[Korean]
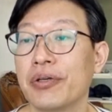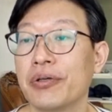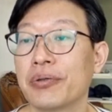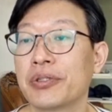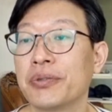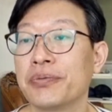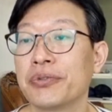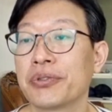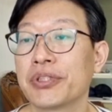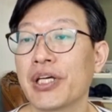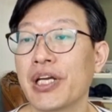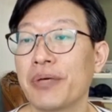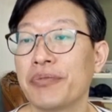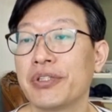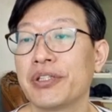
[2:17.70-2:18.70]
예, 그분도
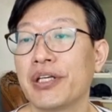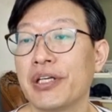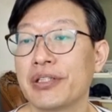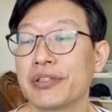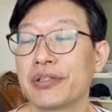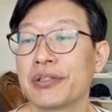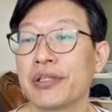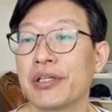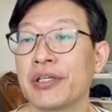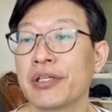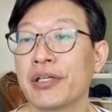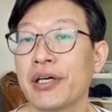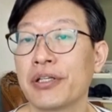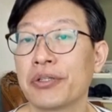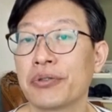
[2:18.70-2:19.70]
사람인데
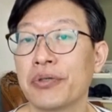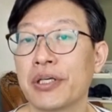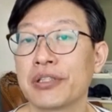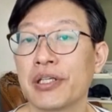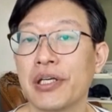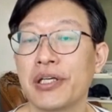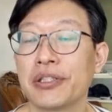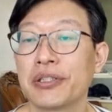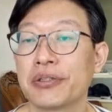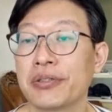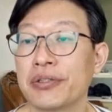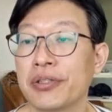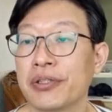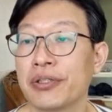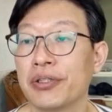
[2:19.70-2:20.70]
인간으로 와서
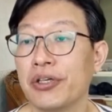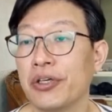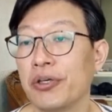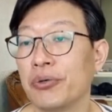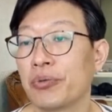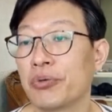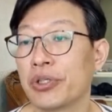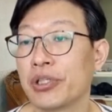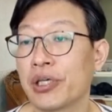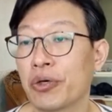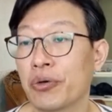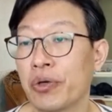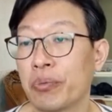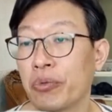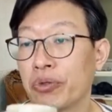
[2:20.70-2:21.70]
해내셨는데
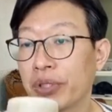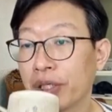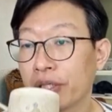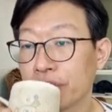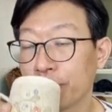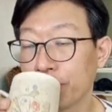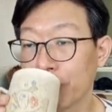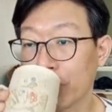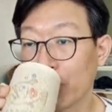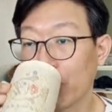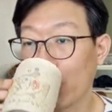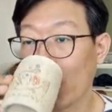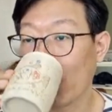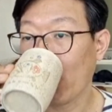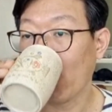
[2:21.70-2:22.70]
우리라고 왜
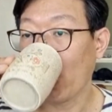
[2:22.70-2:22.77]
못하겠습니까?